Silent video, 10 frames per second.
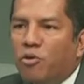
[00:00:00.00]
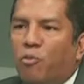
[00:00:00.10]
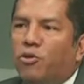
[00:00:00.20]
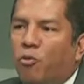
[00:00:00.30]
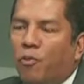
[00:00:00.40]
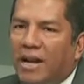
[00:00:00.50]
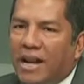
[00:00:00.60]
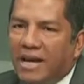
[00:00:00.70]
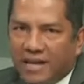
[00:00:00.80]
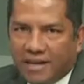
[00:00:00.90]
Ellos pueden tomar
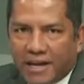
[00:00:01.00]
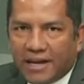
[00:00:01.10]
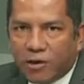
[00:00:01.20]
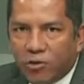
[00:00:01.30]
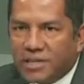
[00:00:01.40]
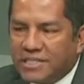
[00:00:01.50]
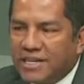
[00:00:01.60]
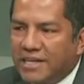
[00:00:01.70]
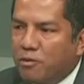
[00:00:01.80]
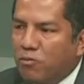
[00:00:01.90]
las carreras que ellos
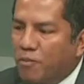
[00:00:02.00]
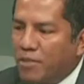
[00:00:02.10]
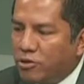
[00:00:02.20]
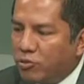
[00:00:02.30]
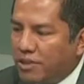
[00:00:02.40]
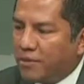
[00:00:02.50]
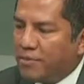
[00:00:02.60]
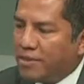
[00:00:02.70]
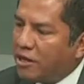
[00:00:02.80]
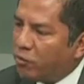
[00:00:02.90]
deseen en un momento
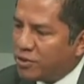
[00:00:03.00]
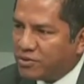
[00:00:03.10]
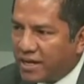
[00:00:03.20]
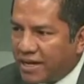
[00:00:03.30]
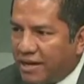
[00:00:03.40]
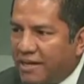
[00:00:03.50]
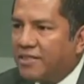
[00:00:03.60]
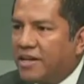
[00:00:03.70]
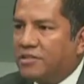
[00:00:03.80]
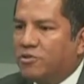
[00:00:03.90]
determinado, puede ser una carrera
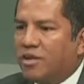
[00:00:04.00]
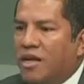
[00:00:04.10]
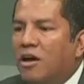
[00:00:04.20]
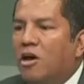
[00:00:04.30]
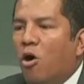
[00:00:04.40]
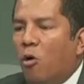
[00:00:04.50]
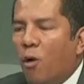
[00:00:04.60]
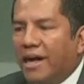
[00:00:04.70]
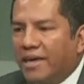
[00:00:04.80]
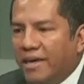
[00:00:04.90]
tradicional
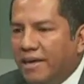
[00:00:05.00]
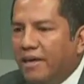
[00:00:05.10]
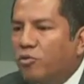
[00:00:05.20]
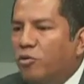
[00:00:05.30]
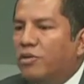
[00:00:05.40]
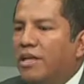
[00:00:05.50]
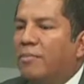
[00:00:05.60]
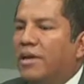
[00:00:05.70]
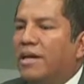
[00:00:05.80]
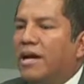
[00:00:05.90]
o aquellas donde el
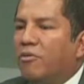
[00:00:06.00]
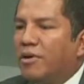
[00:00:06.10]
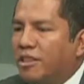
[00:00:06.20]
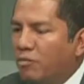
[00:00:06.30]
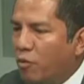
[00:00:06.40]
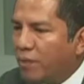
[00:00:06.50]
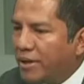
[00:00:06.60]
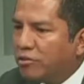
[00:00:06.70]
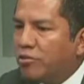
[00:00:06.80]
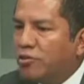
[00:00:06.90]
mercado en este
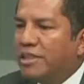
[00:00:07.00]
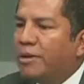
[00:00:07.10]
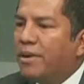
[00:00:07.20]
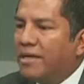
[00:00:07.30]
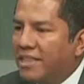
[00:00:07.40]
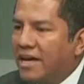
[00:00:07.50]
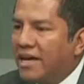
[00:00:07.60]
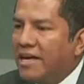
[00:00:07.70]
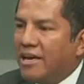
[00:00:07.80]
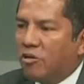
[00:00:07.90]
momento demanda,